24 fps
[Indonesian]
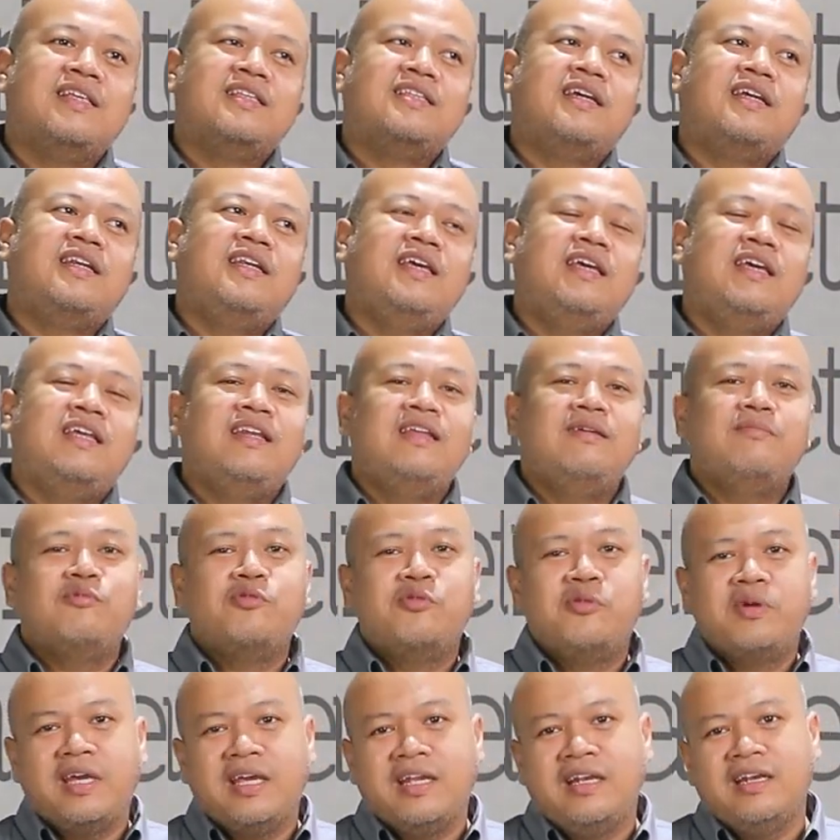Jadi ini
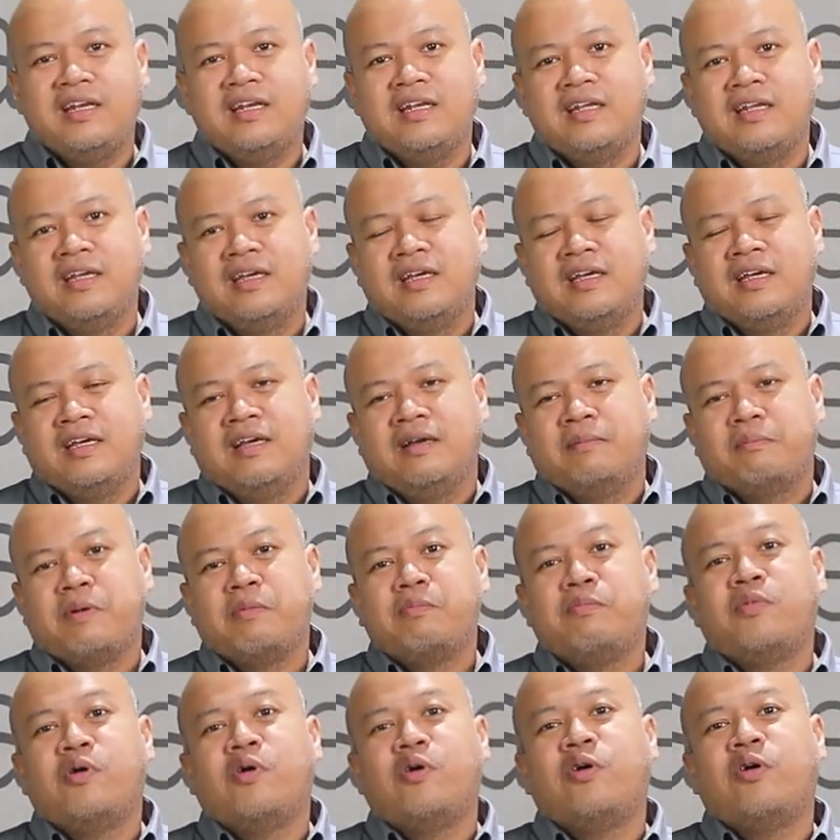mungkin
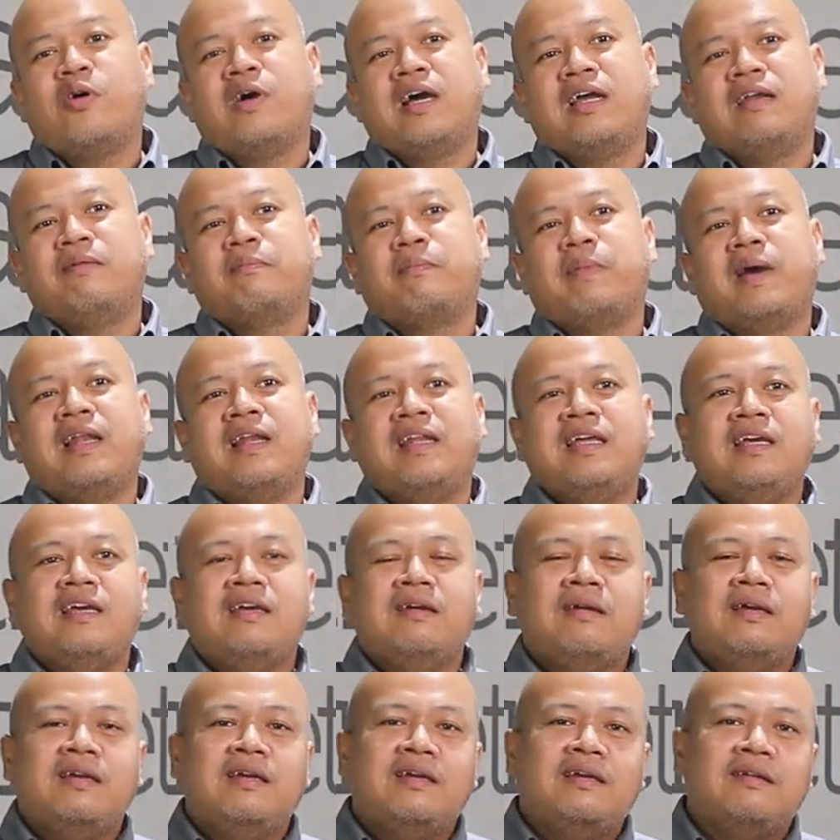pembohongan
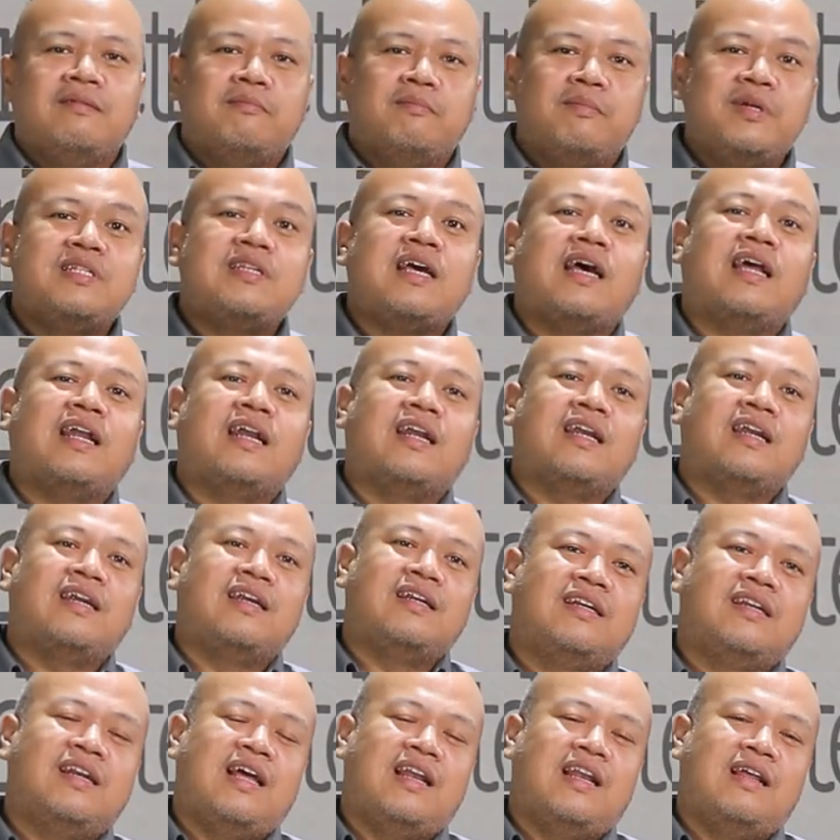paling besar
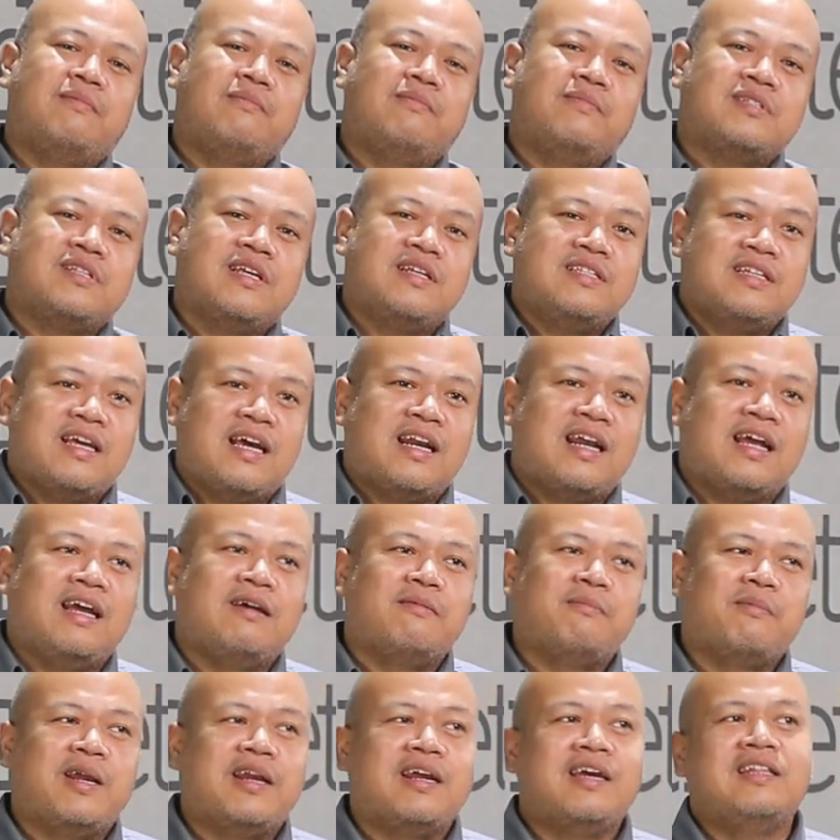dalam
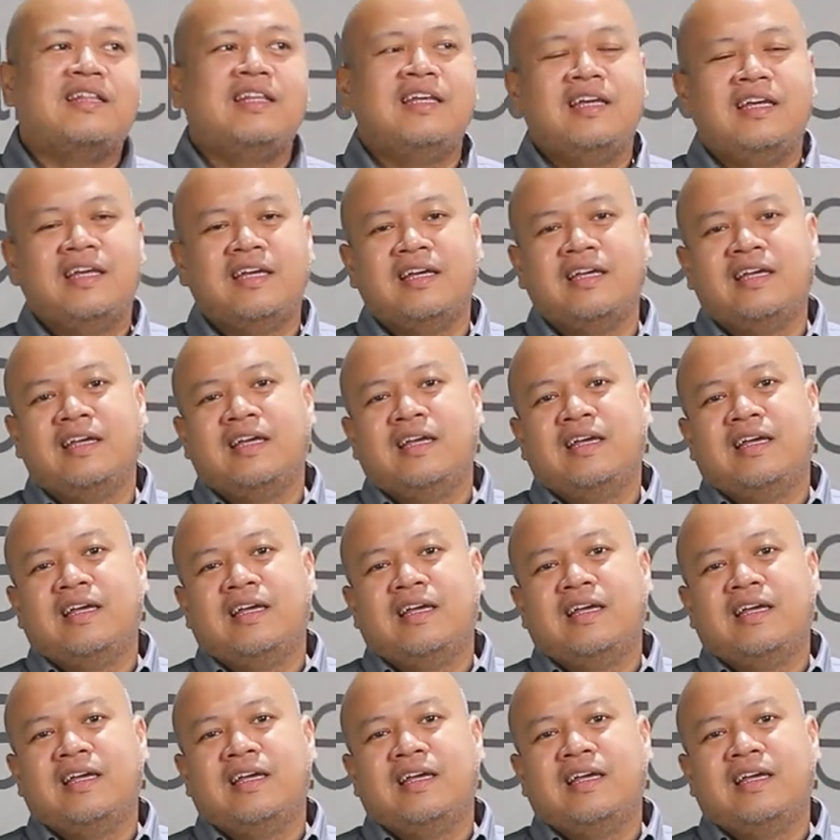sejarah marketing ya.